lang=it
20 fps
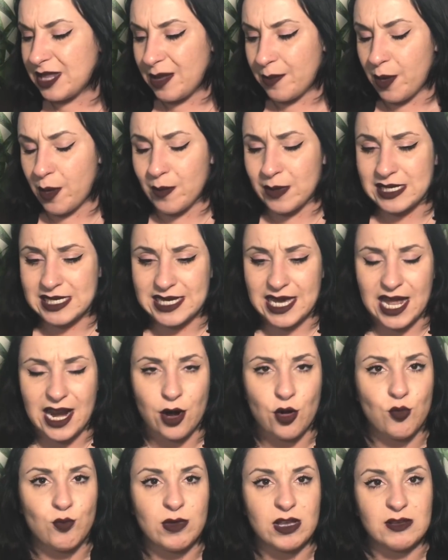in me mascara
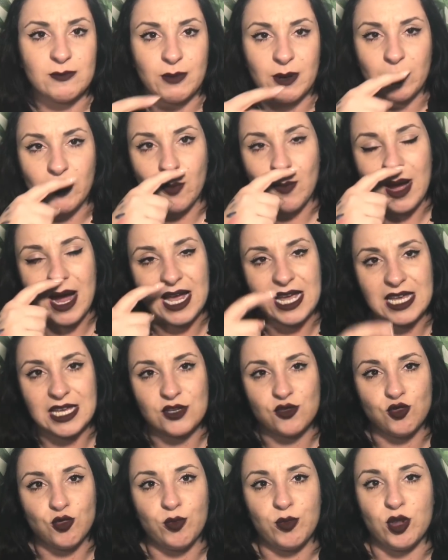non mi esprimo mai
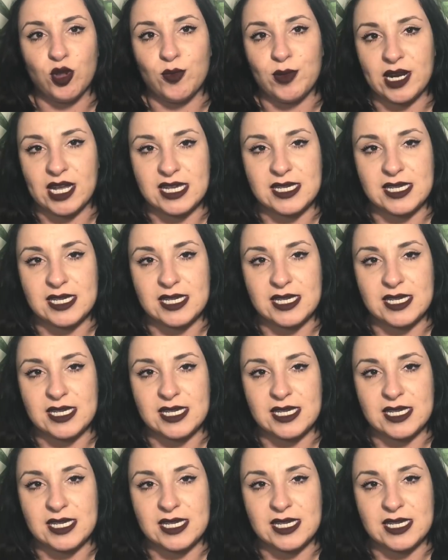subito perché